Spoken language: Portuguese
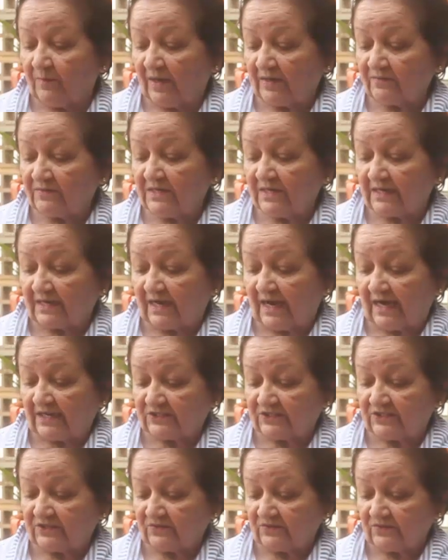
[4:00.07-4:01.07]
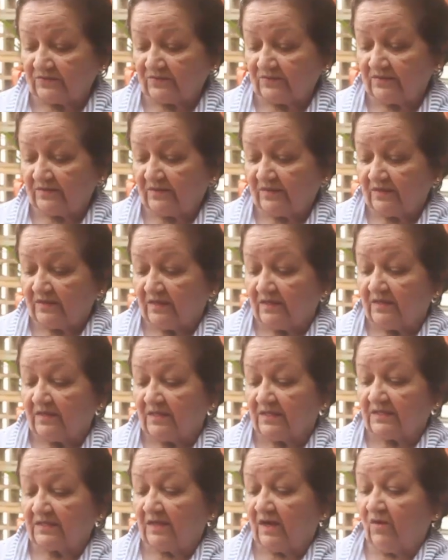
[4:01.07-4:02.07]
para o encaixe.
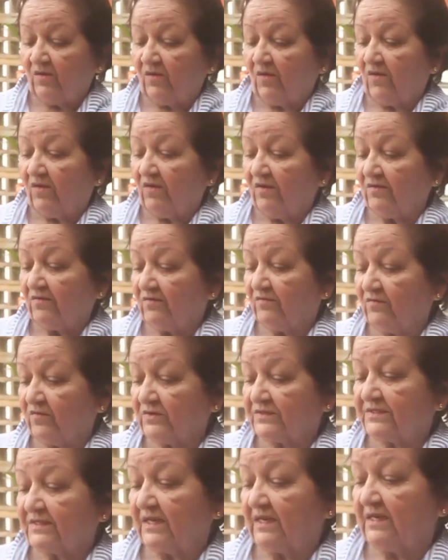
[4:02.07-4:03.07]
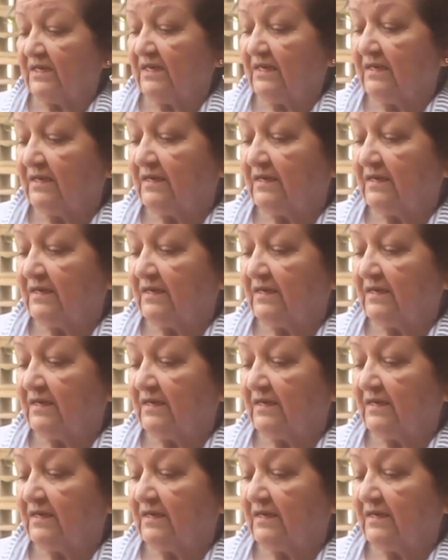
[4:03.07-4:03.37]
Então, ó, você